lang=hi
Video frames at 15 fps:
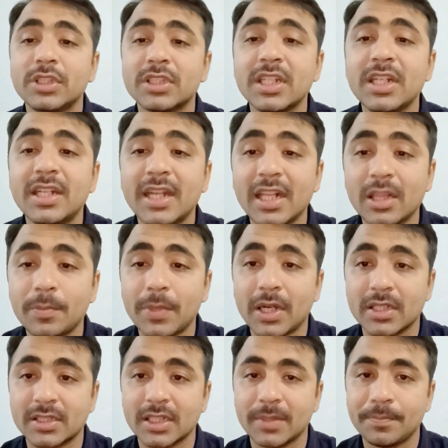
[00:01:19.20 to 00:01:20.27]
जिसकी टेंथ
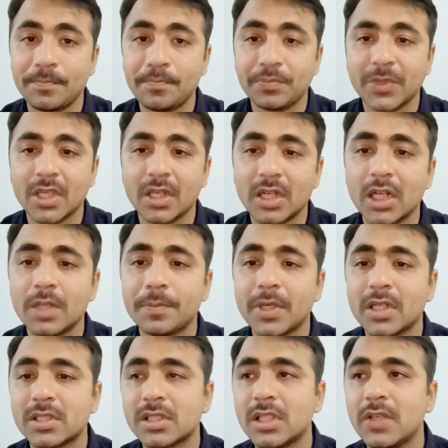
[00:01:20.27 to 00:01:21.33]
पास है टेंथ
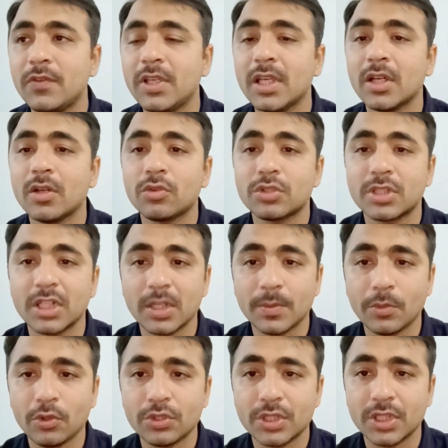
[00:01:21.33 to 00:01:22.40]
पास की हुई है और उसने
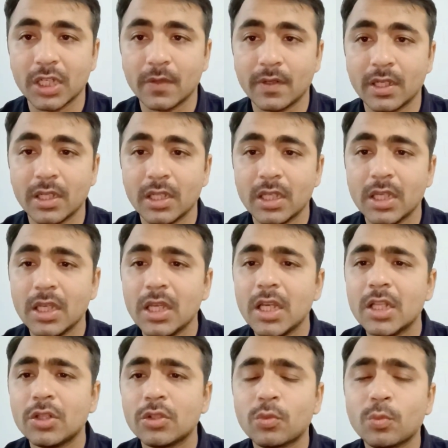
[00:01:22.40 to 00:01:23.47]
निबोश किया हुआ
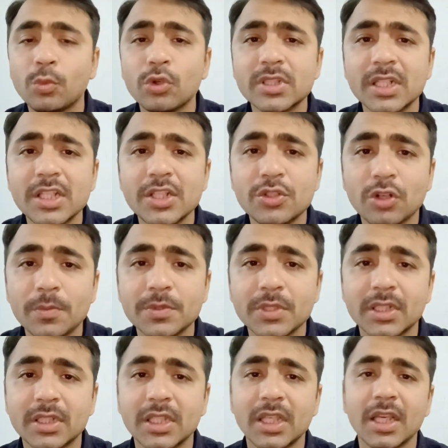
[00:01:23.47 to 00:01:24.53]
है तो बहुत सारी जॉब्स
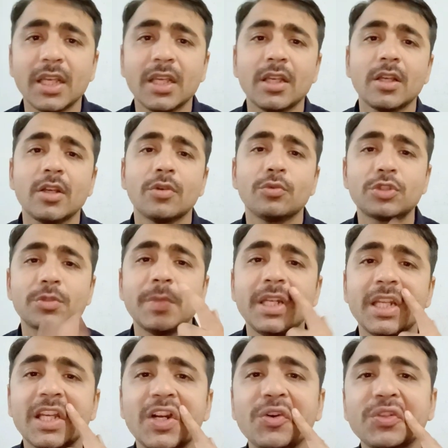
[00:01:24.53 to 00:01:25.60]
आती हैं उसमें
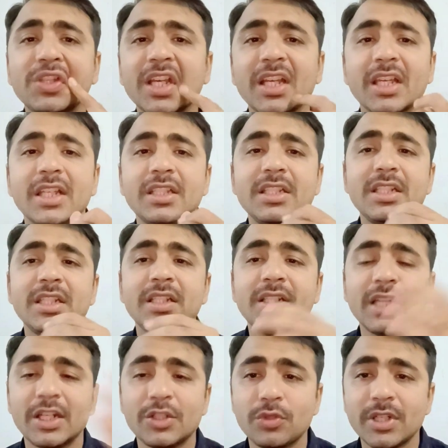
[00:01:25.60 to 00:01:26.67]
लिखा होता है कि जी
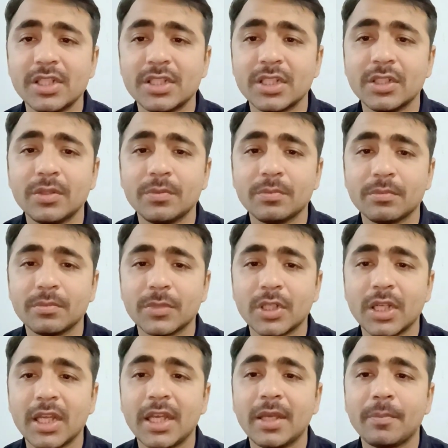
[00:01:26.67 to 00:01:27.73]
ग्रेजुएशन
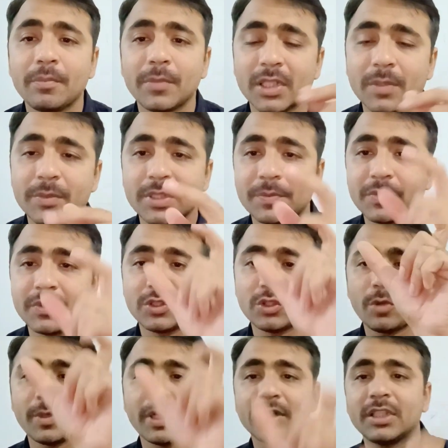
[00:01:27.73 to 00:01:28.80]
है मतलब जब
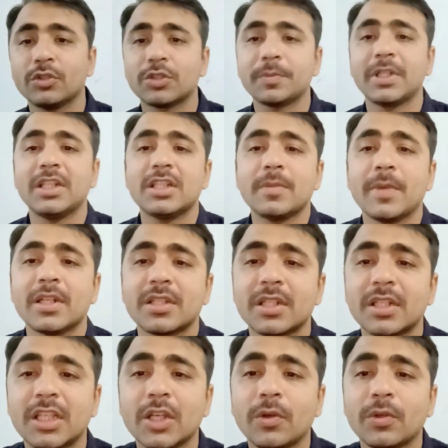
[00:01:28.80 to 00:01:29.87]
जॉब आती है उसमें नीचे
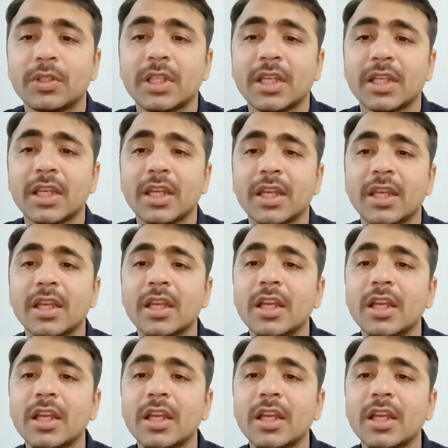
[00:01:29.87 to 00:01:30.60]
मेंशन किया होता है कि